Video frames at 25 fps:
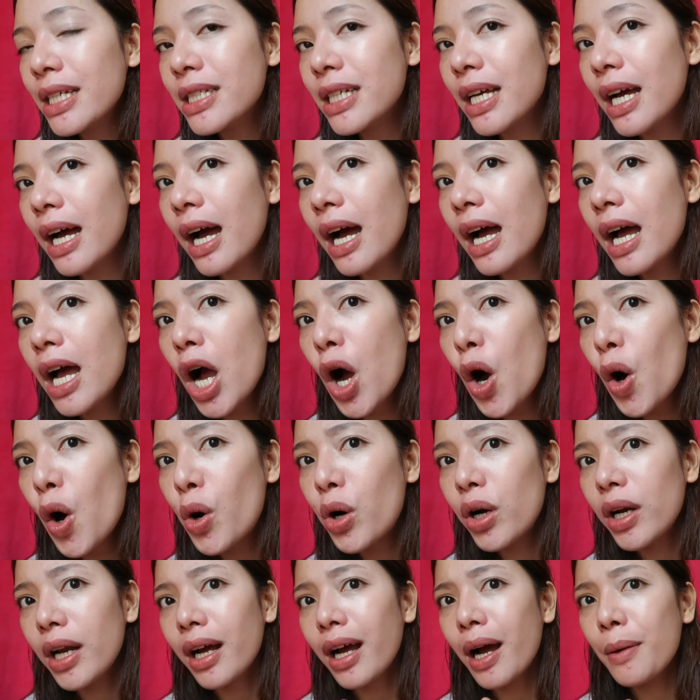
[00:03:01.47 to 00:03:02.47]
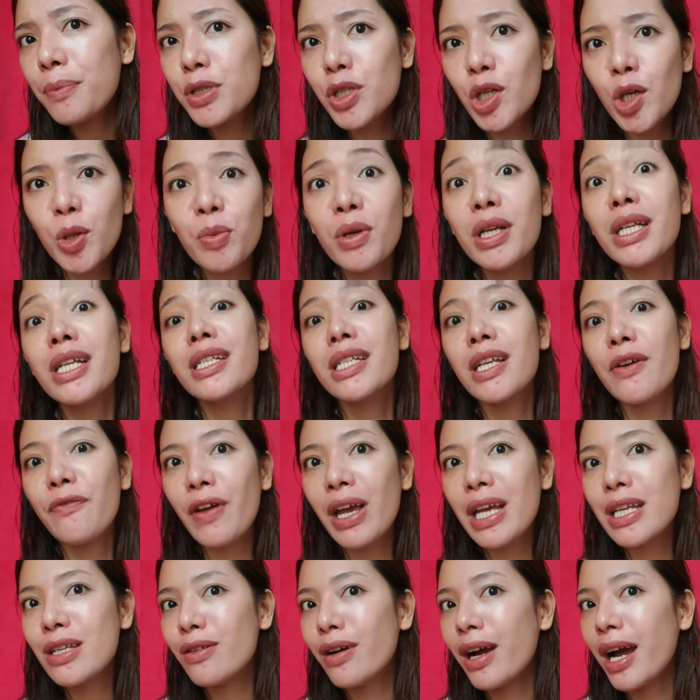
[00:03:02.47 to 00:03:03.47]
na siya or nag-absorb na siya sa
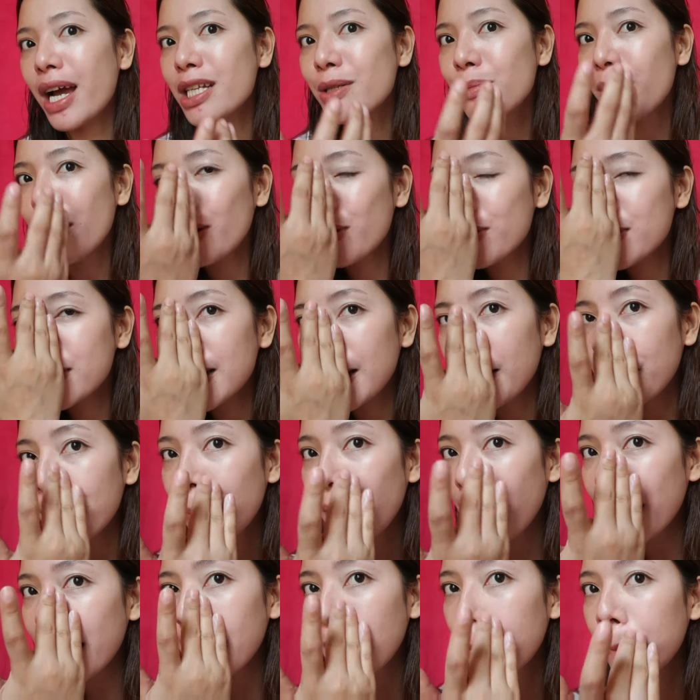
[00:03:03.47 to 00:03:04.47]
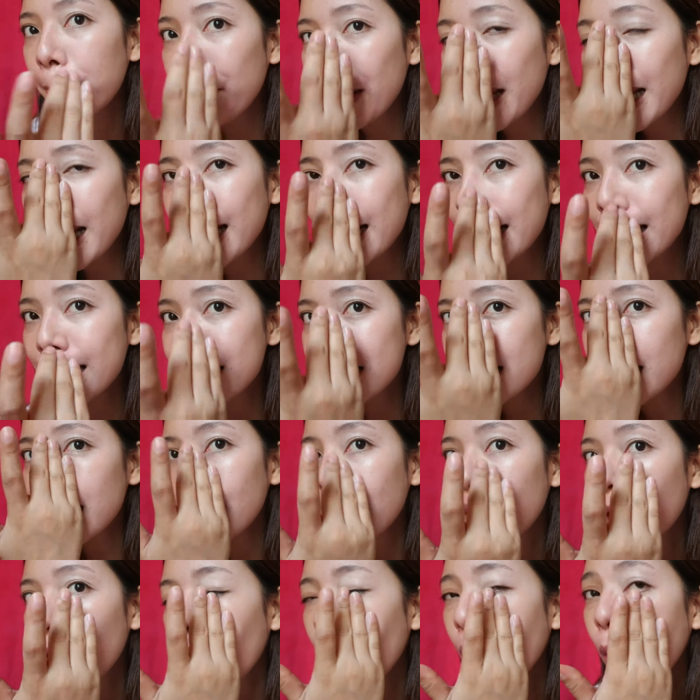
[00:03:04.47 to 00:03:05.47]
face nyo guys, meron siyang parang pinkish
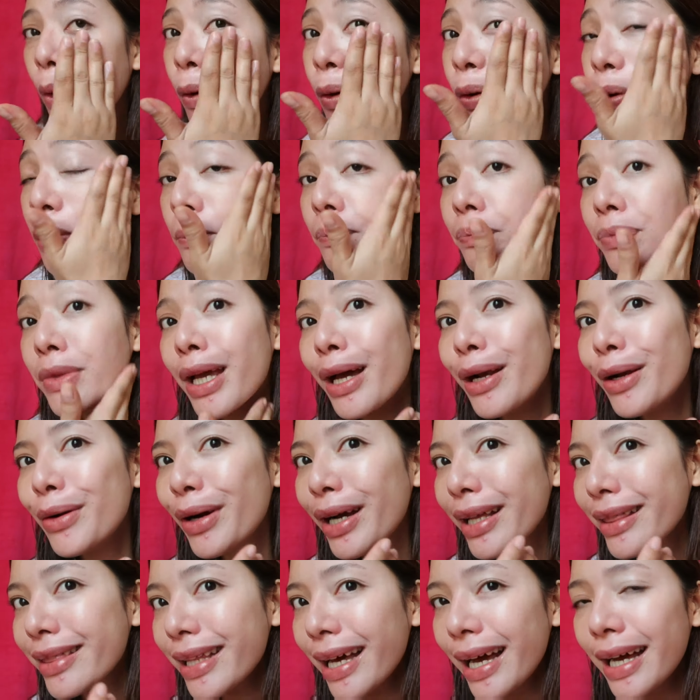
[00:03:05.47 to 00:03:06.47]
na glow. Look at